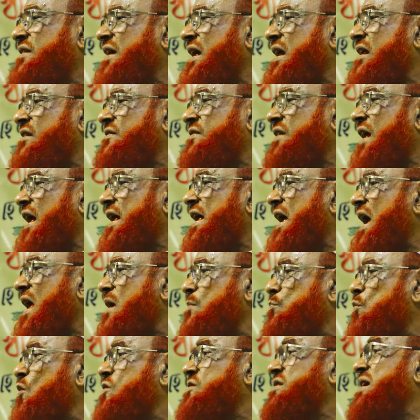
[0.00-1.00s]
গাছের
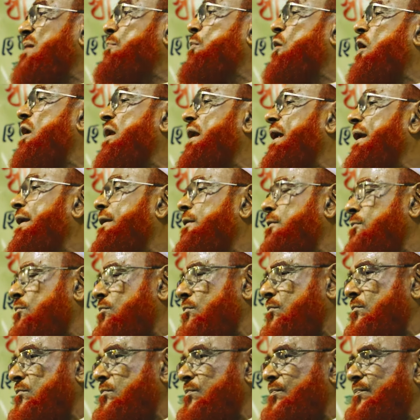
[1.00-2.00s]
ছায়ায় বসে পড়লেন
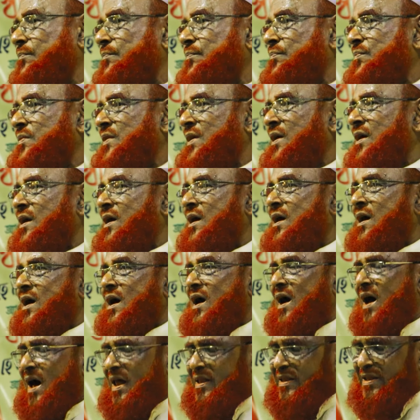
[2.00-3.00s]

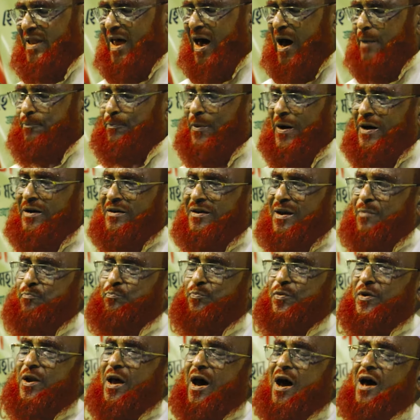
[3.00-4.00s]
আল্লাহ
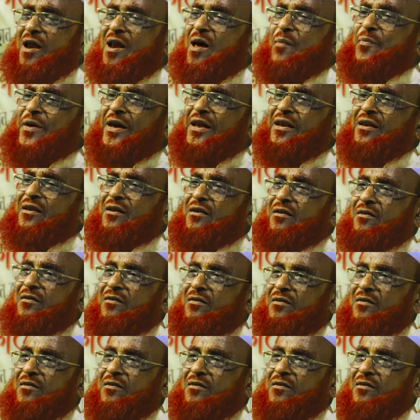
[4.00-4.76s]
ফাকরাবুল আলমিন